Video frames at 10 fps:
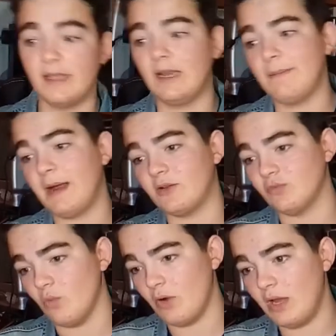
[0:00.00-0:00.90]
que quiere pegar a
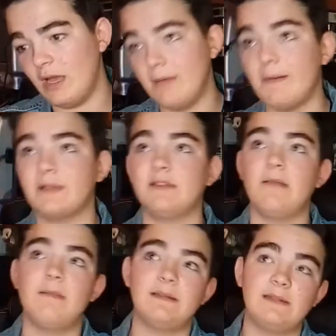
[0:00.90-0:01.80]
su mujer para
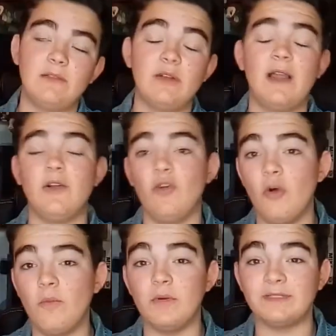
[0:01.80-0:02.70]
seguir maltratándola.
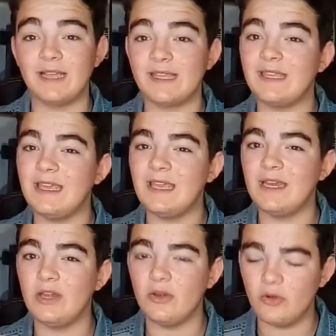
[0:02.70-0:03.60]
No, pues
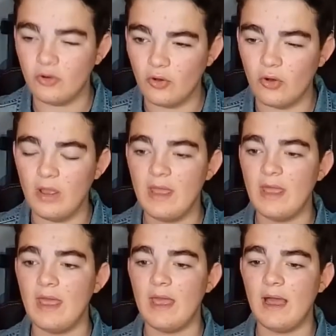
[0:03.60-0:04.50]
aquí no.
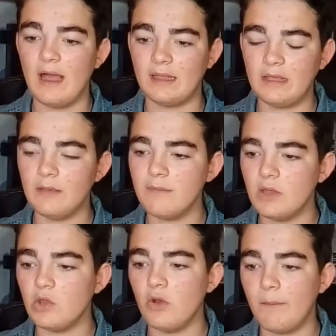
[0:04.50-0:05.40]
Aquí
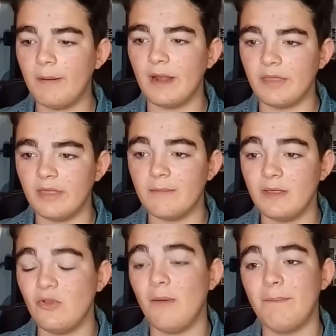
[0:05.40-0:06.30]
me dio a parecer,
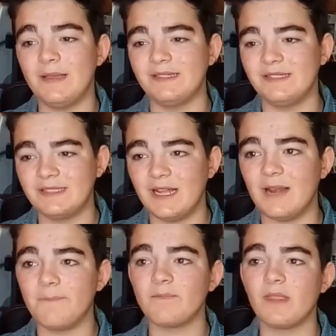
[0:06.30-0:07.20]
me dio a
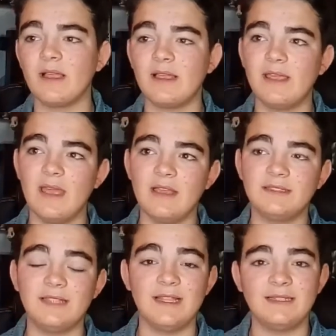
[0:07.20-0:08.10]
pensar que
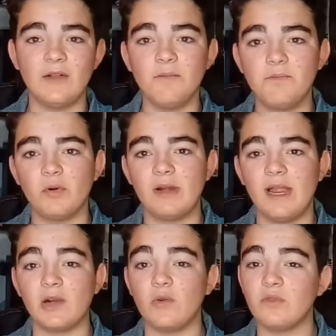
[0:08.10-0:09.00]
se dictaron por
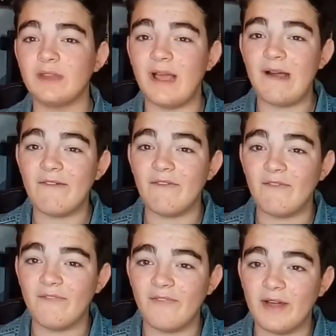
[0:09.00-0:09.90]
la ruta
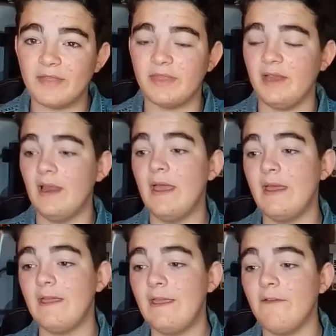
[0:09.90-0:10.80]
fácil
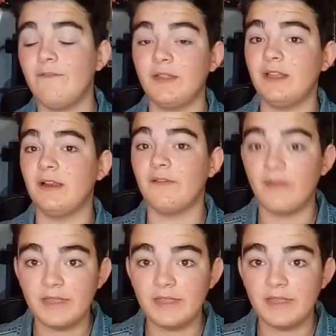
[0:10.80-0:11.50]
y fácil,